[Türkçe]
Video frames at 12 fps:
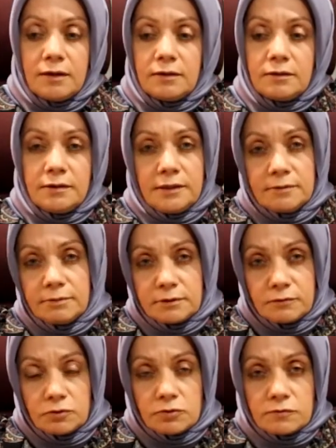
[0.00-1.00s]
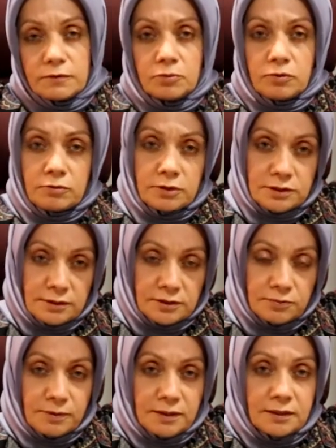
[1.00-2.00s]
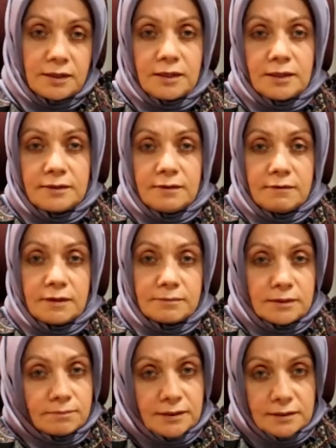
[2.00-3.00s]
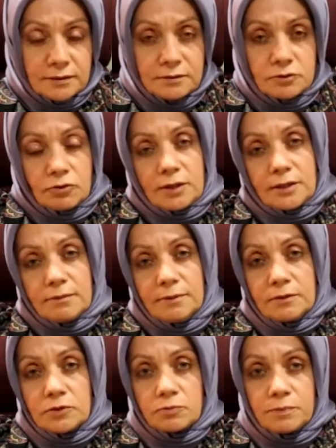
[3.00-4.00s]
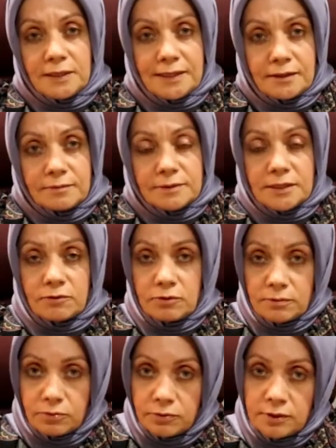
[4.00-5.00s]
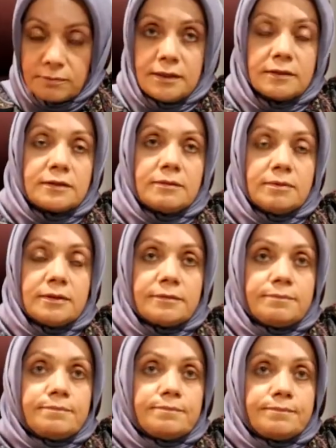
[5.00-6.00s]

e, yeni bir virüs ve bu konuda çalışmalar hala devam etmektedir. Şu anki mevcut bilgilerimize göre bunları belirtebilirim.